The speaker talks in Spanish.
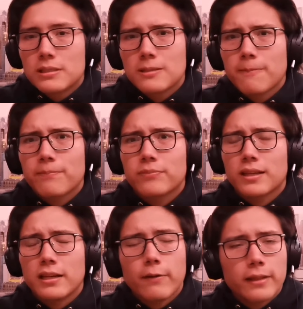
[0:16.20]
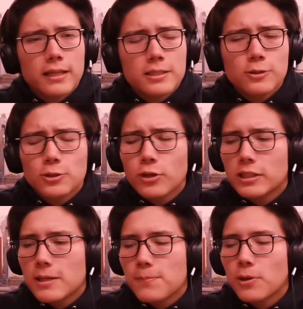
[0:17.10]
Pues la verdad es que
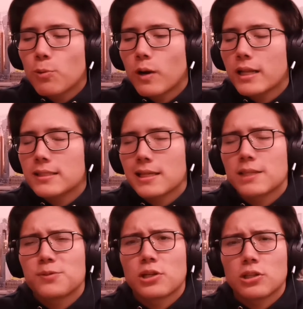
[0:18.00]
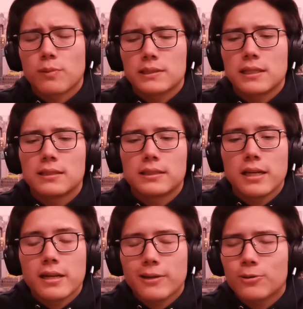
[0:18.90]
es un equipo el cual está decepcionando
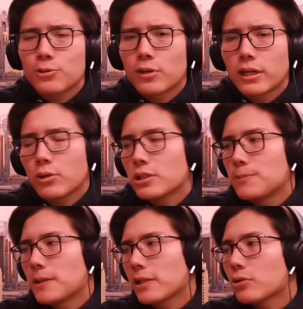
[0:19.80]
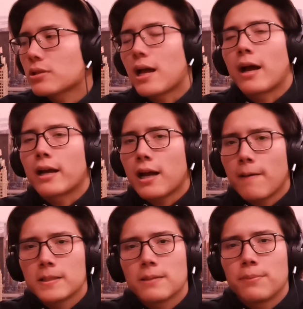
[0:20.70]
bastante. Tienen récord de un ganado, 6 perdidos.
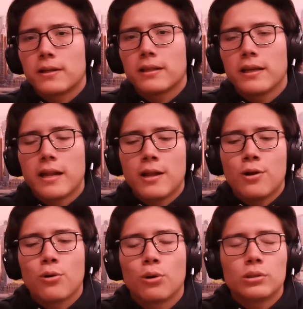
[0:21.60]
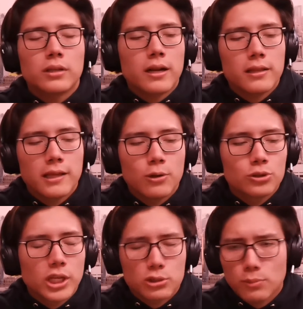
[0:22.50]
Acabas de perder en contra
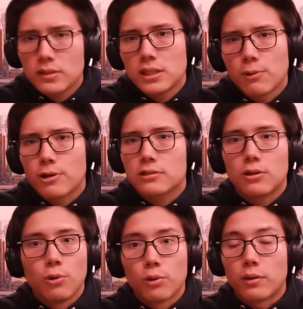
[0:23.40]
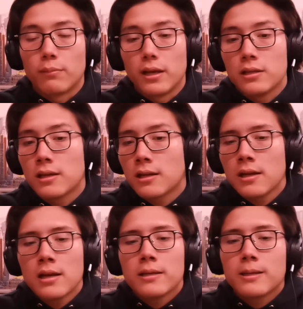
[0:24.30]
de los Jacksonville Jaguars de Urban
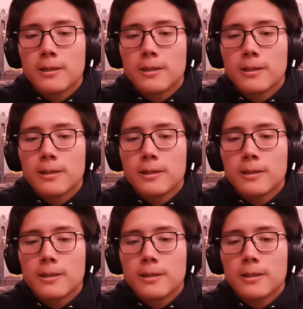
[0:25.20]
Meyer.